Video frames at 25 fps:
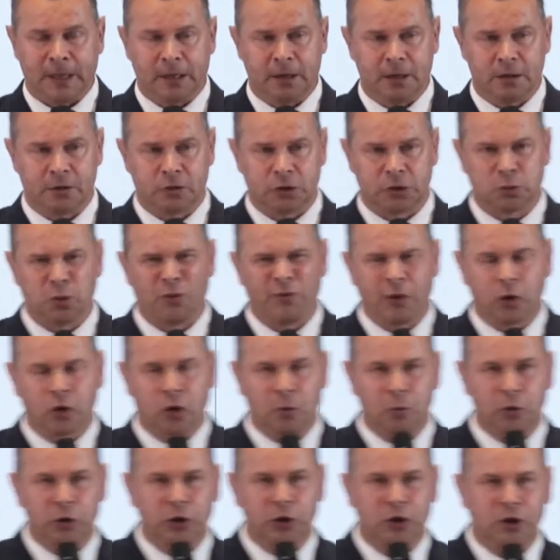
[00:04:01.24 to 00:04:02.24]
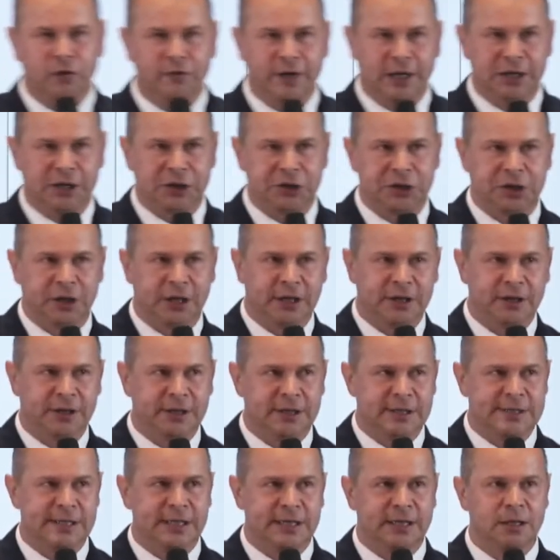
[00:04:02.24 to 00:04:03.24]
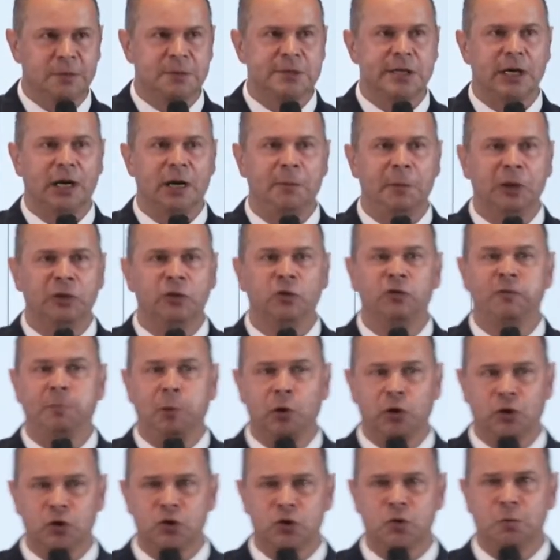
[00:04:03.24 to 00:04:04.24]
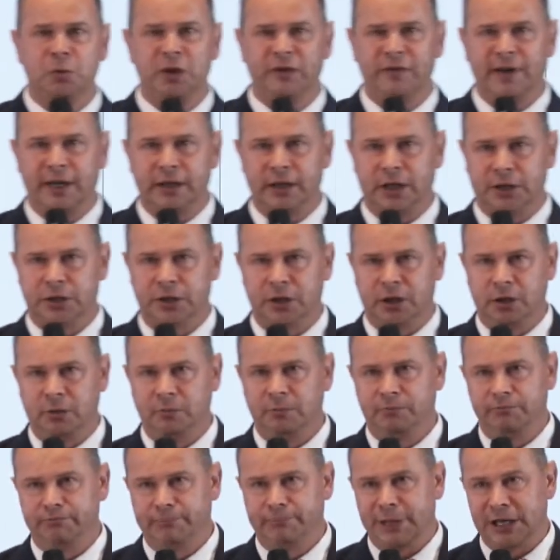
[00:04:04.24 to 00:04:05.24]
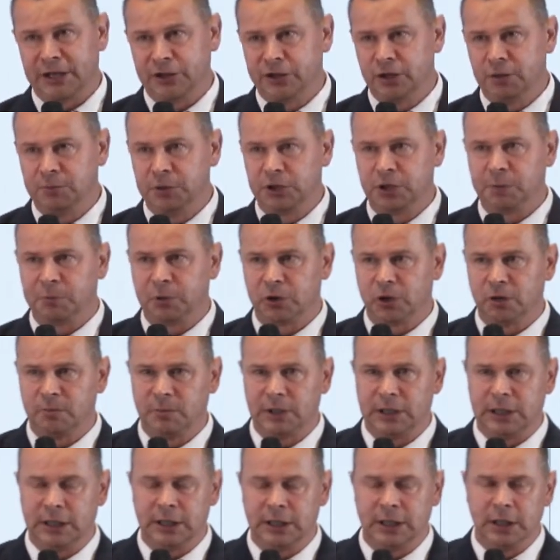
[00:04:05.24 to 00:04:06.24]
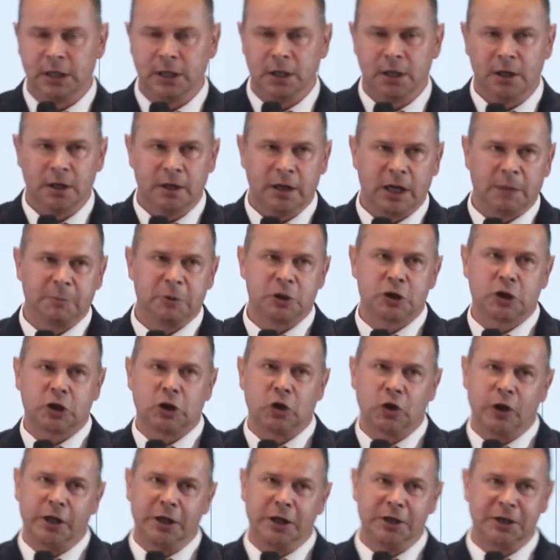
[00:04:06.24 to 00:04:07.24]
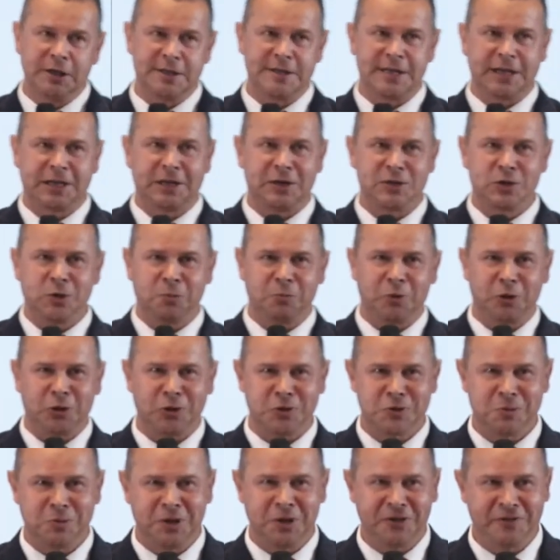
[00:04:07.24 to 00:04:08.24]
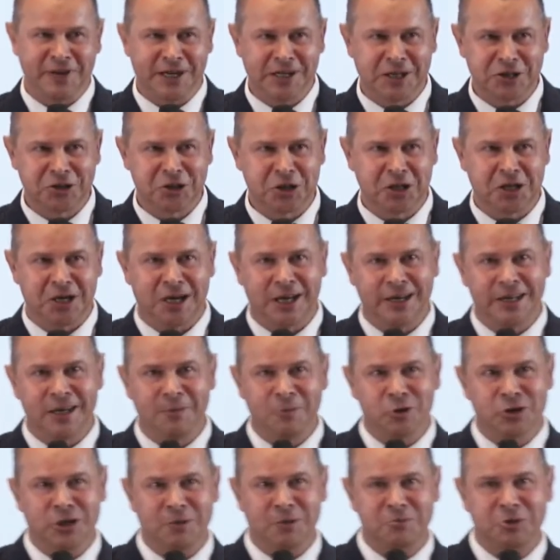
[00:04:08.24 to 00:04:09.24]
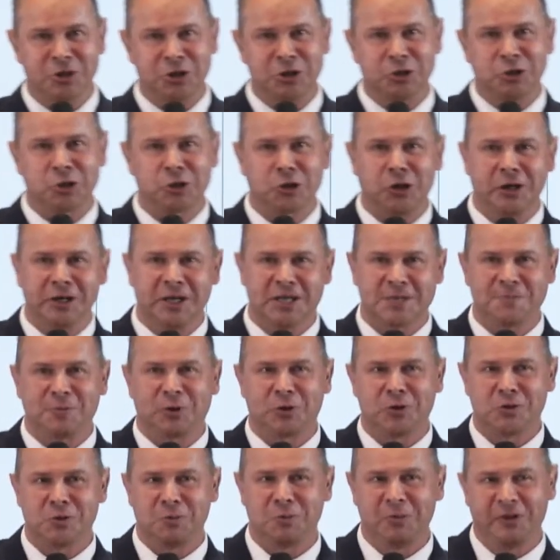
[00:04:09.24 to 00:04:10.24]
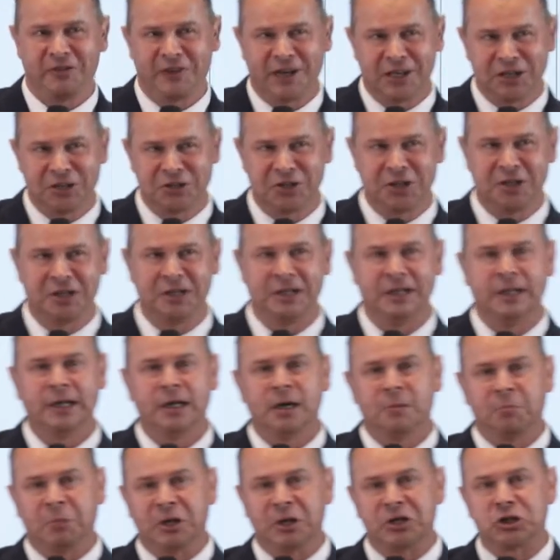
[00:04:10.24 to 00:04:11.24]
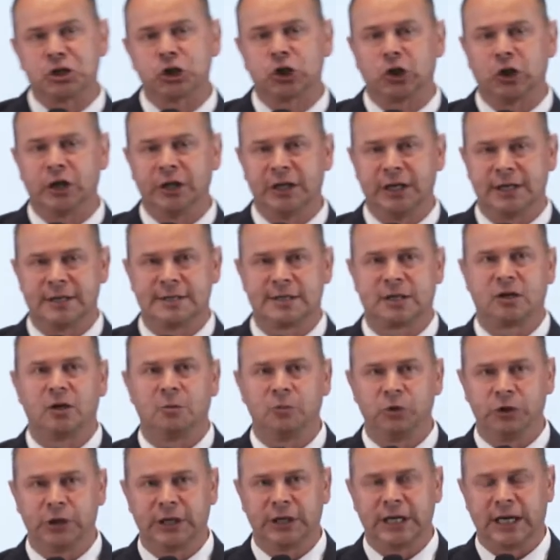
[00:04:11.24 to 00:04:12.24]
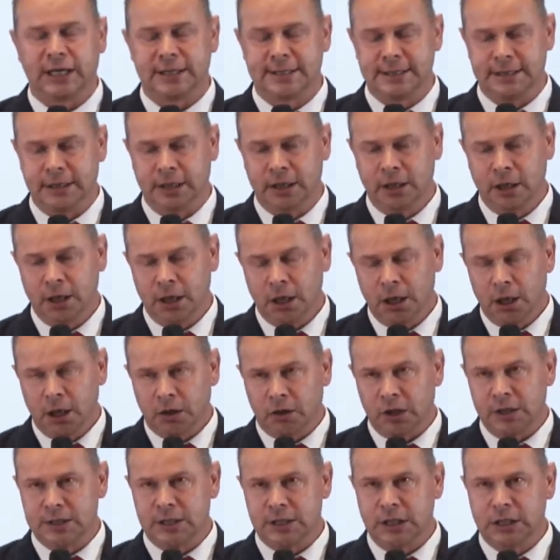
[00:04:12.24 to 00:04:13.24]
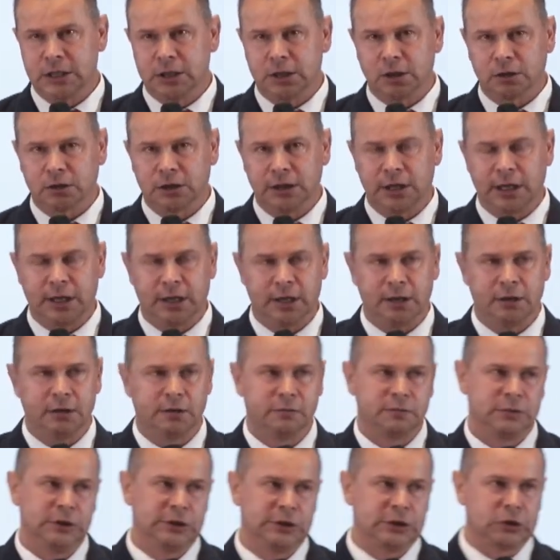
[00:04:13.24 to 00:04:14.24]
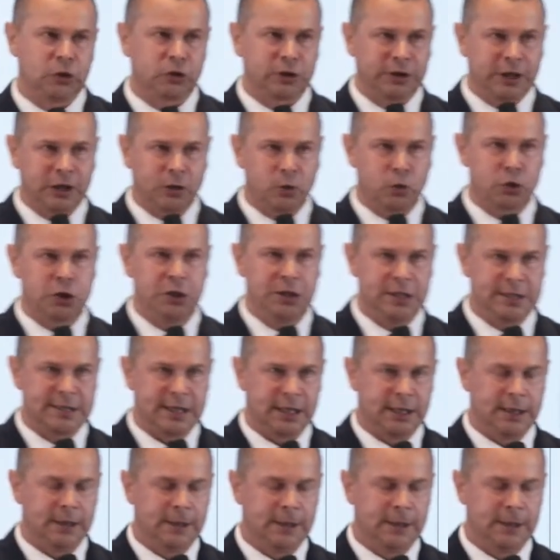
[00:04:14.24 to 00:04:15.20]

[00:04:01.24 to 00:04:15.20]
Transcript: To słowo komunikowanie się jest jednym z elementów porozumiewania się i bardziej mi się podoba jakby szkolenie z zakresu porozumiewania się, ale nie można przejść do szkolenia z porozumiewania się bez szkolenia z komunikacji. To jest istotne, istotna różnica.